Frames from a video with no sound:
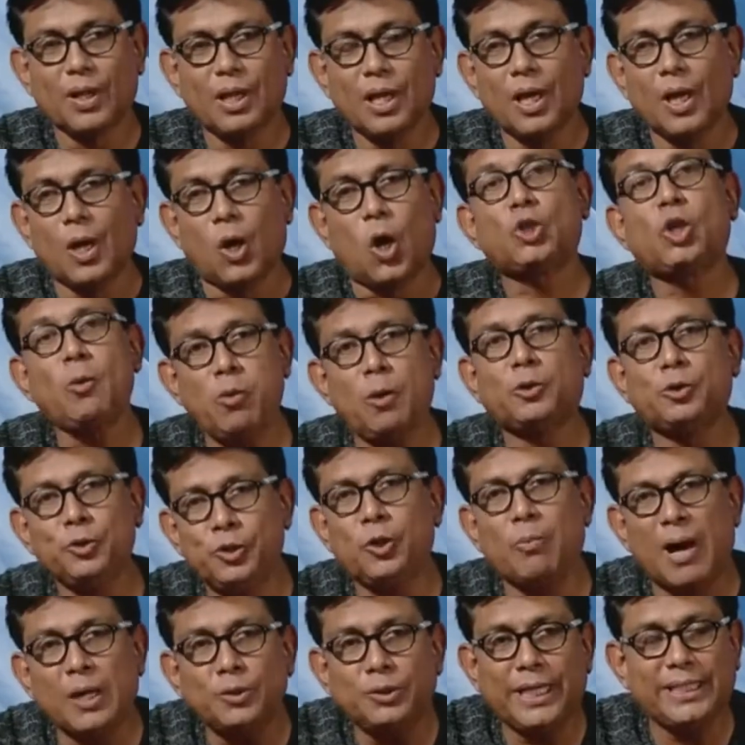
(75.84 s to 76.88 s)
সবকিছুই
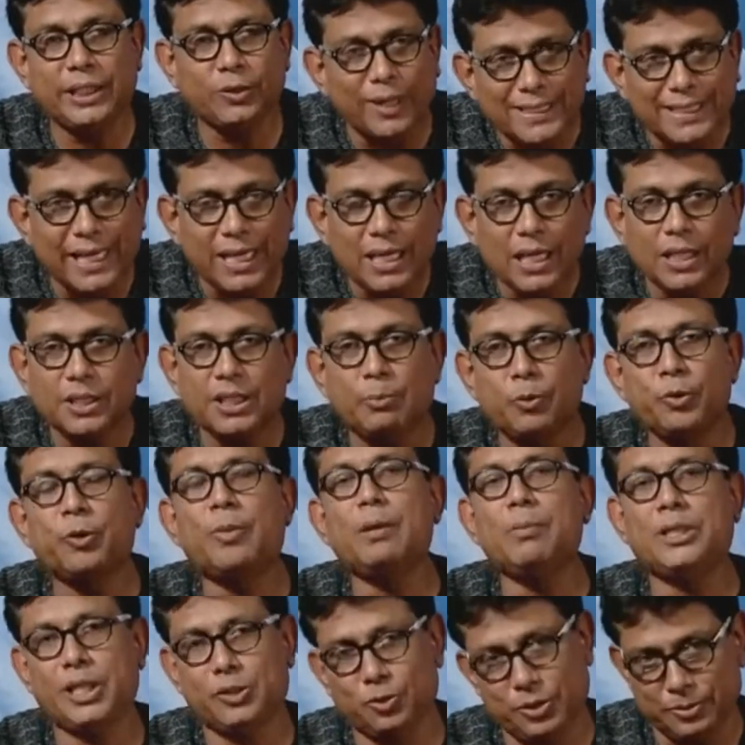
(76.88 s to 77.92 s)
আমাকে মুগ্ধ
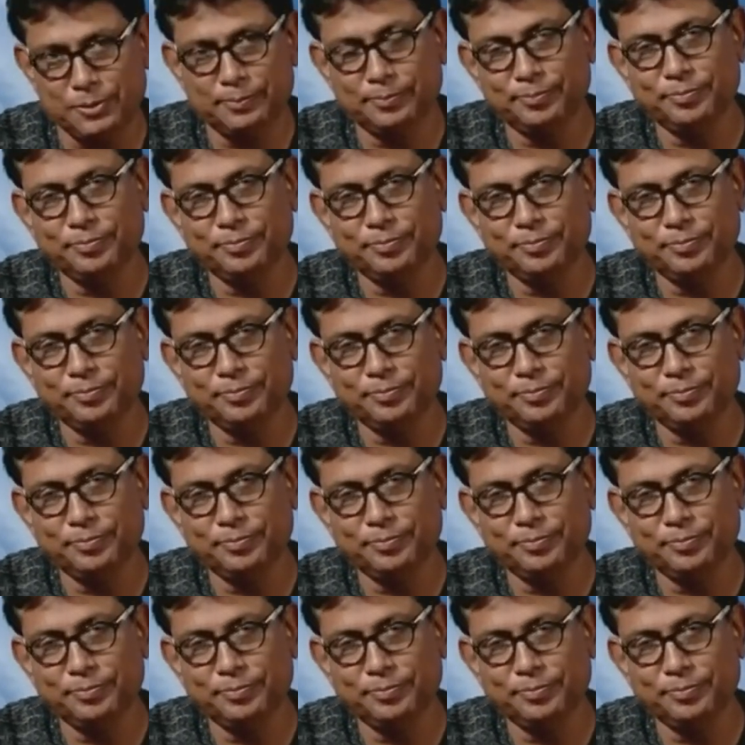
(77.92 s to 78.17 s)
করে হোক